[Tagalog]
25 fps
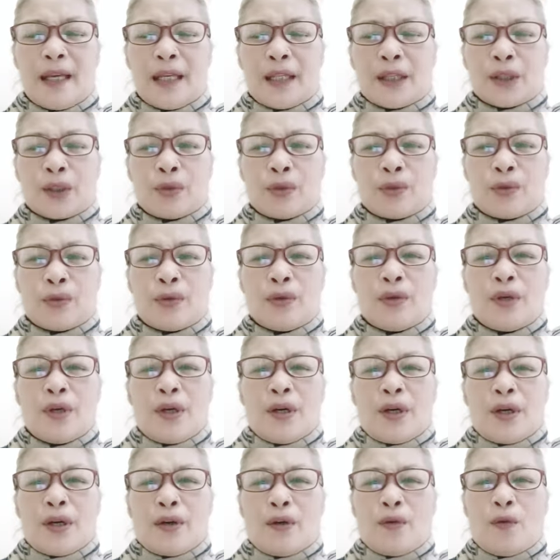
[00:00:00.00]
na ito
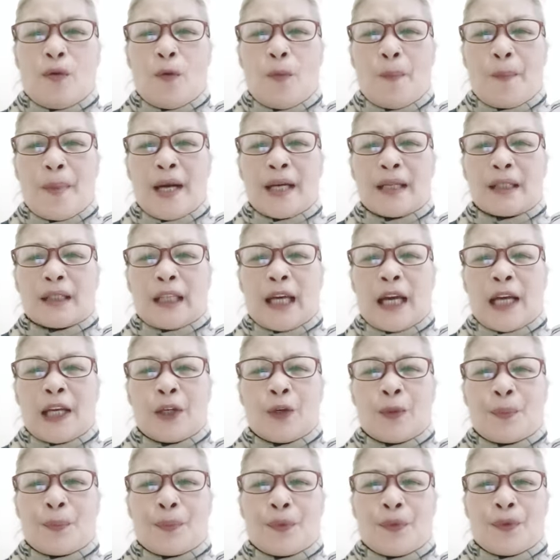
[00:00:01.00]
upang
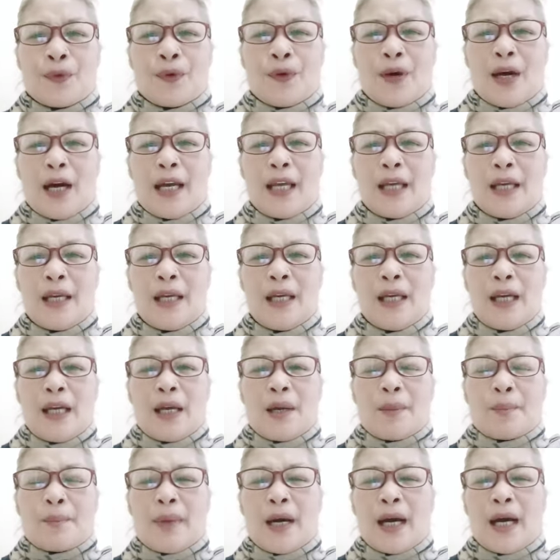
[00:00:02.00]
tayo po ay
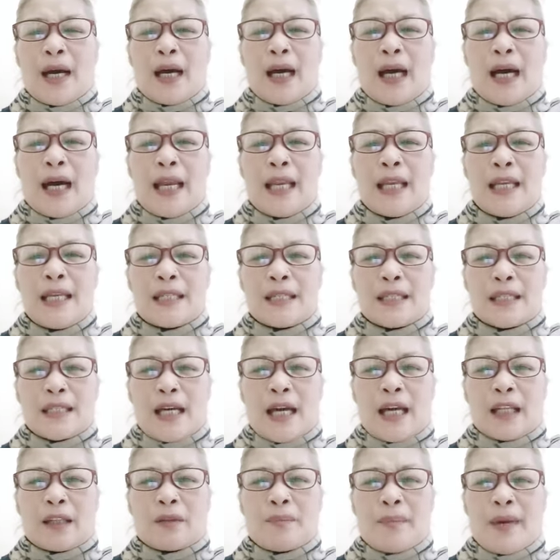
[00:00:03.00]
maalis
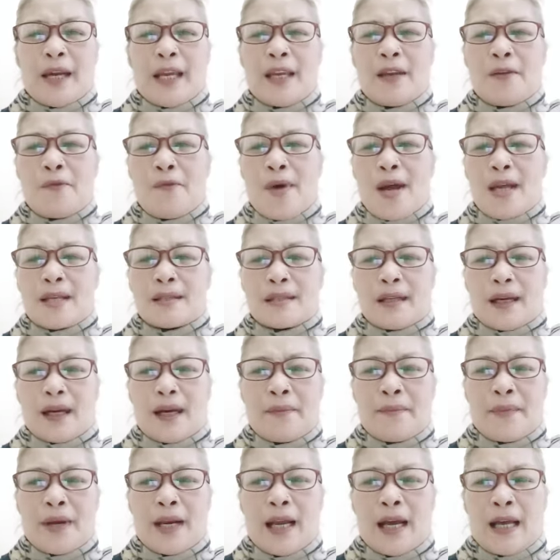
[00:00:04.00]
at maiwas sa
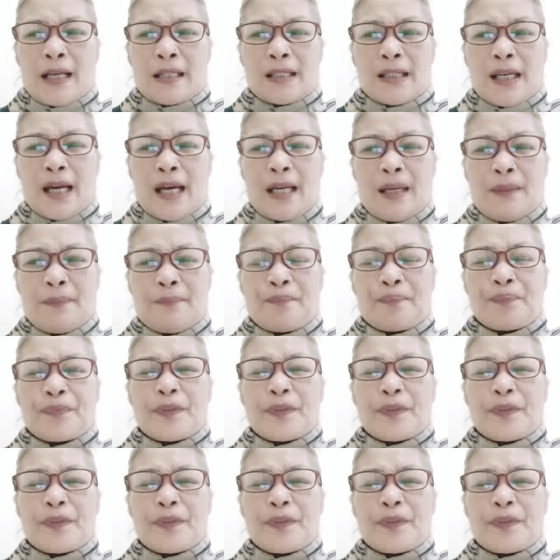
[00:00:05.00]
kamalasan.